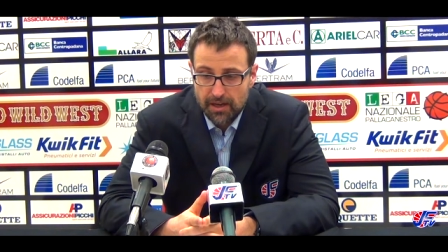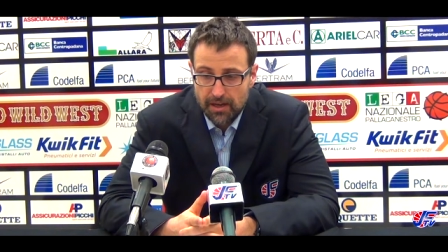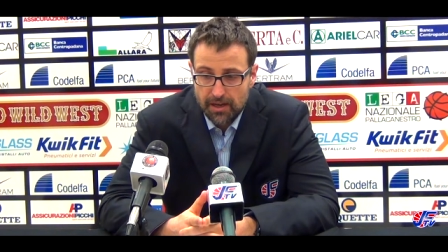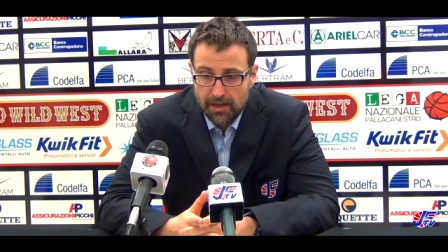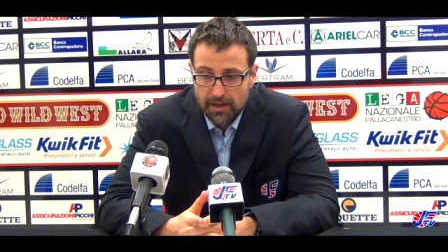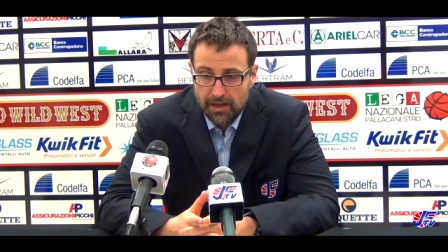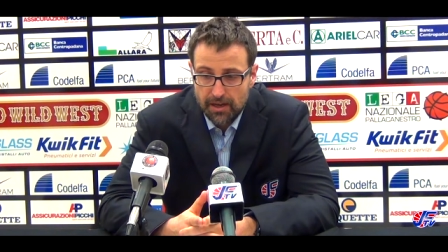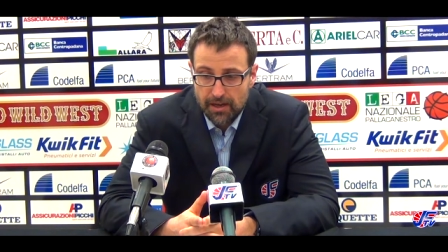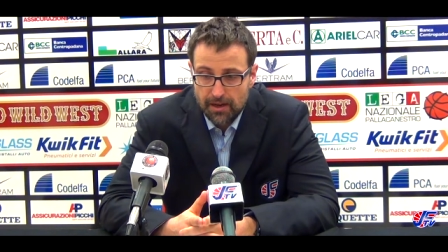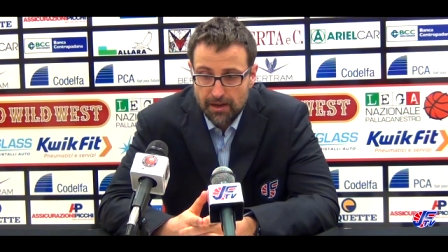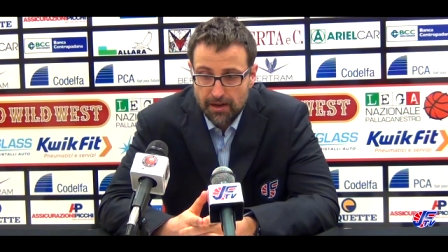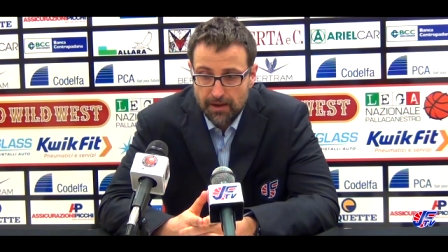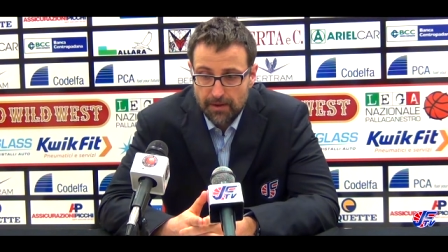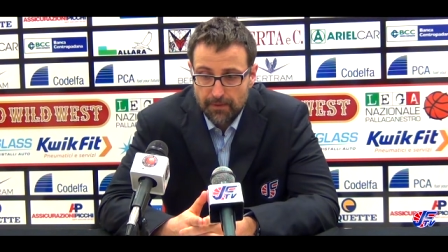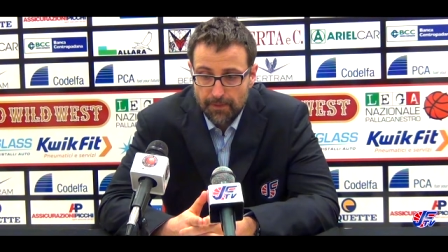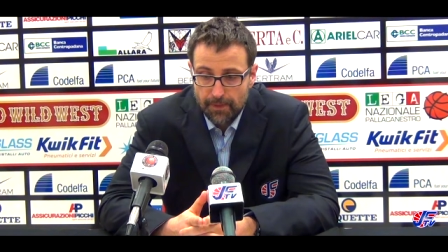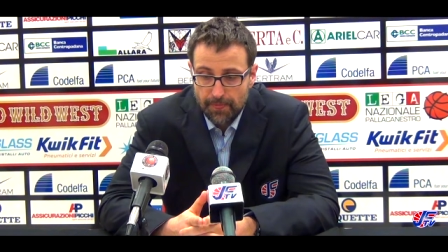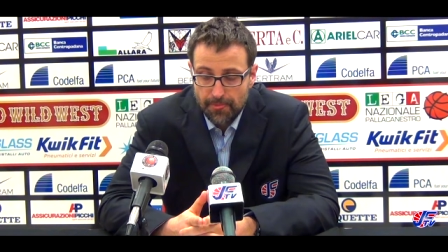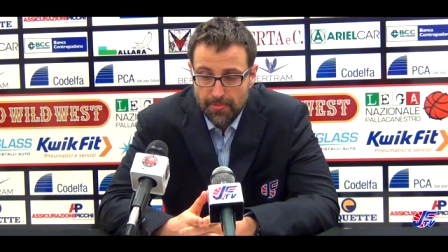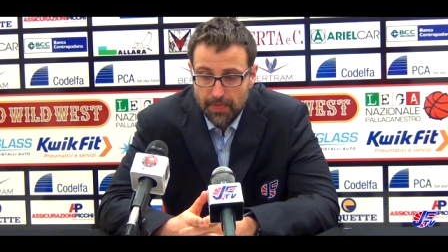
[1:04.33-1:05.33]
ha,
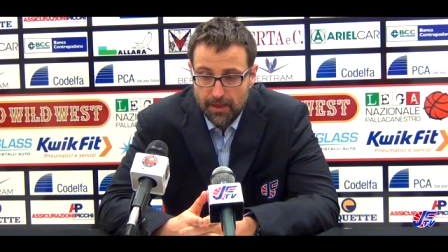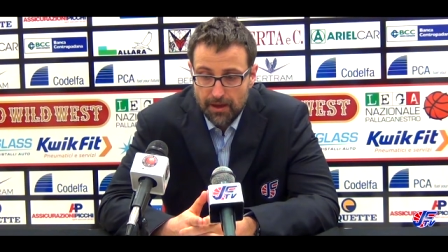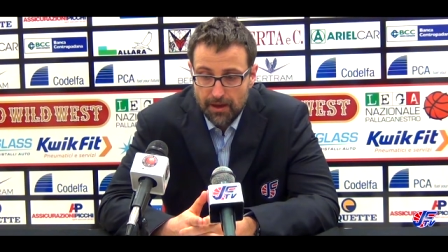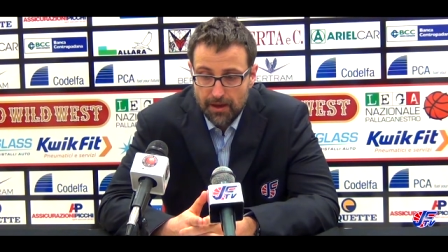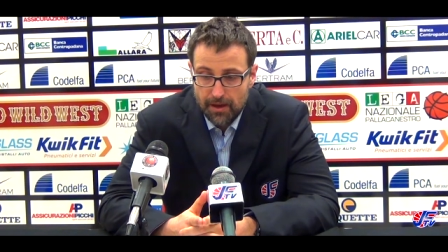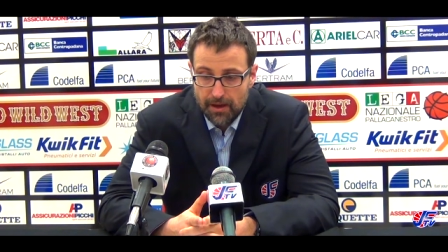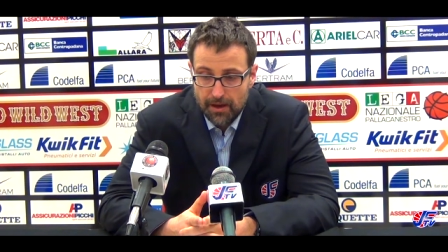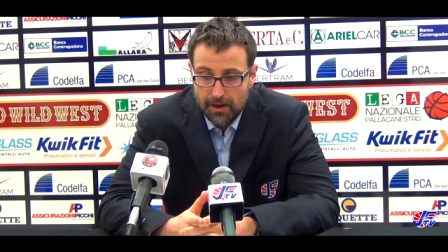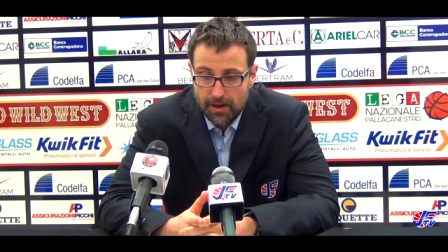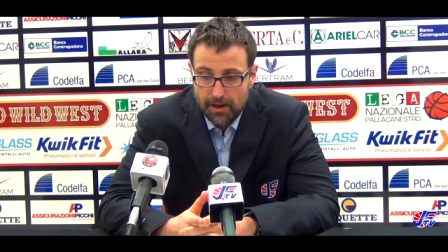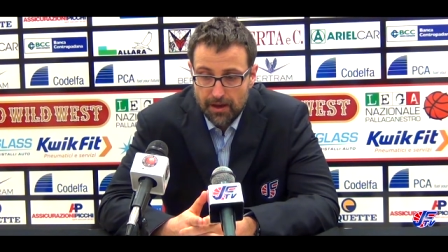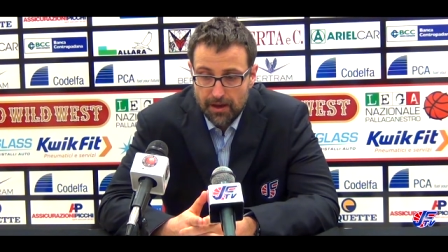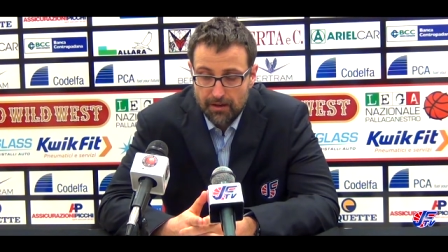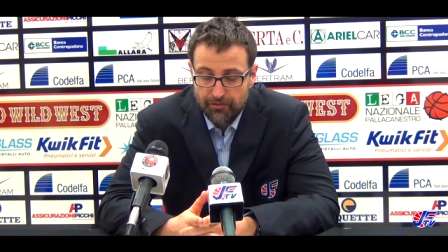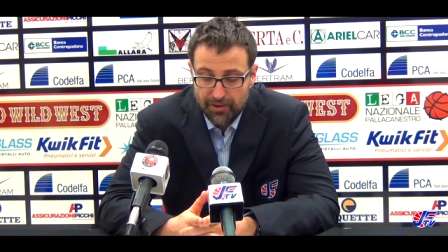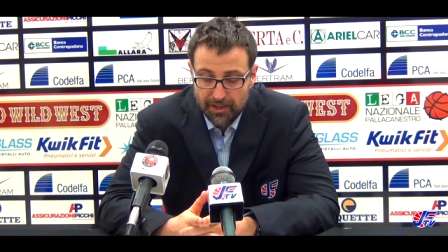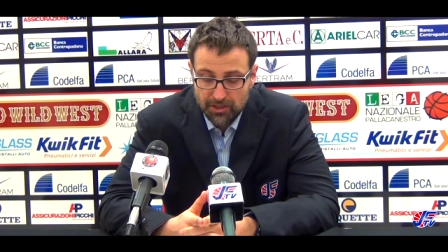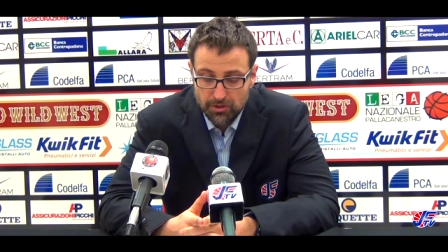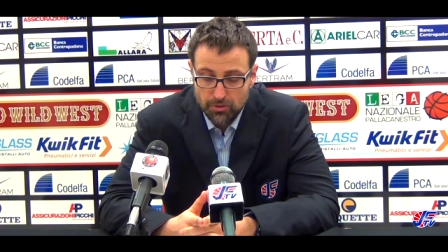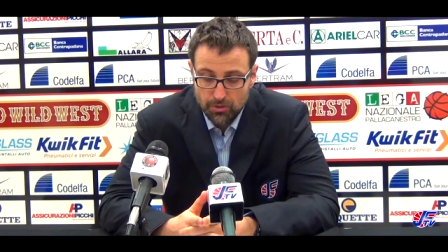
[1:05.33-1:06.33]
ha
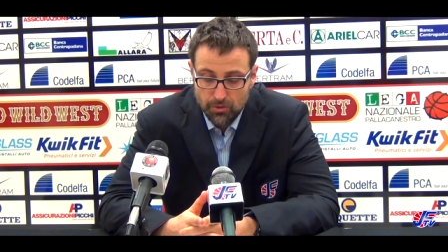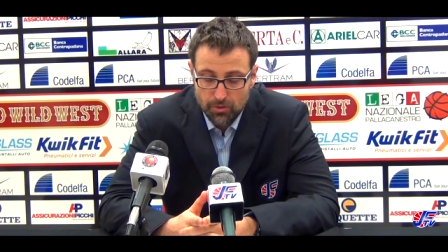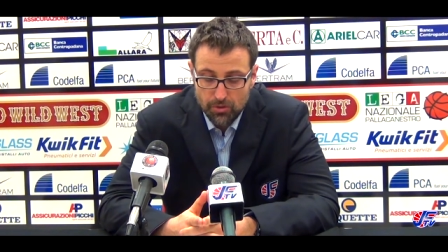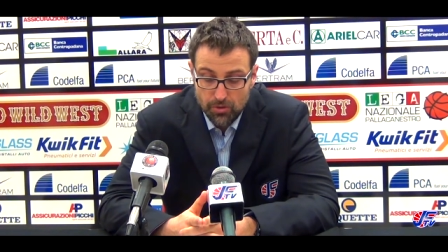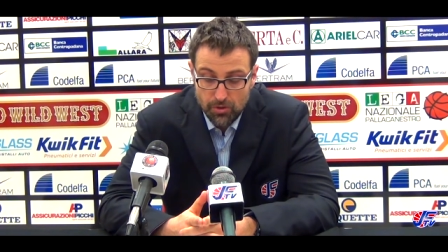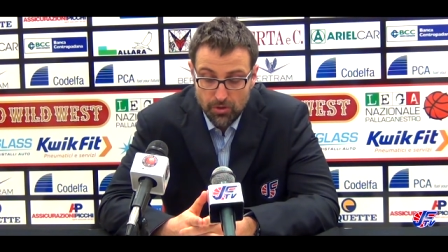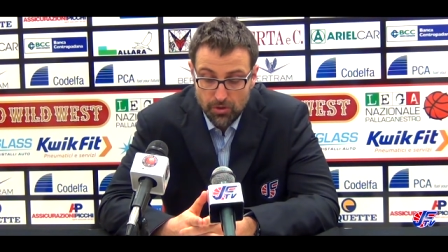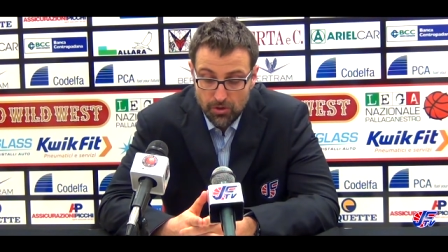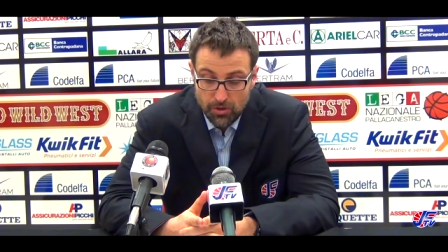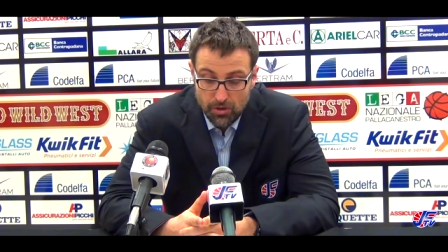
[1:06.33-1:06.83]
fatto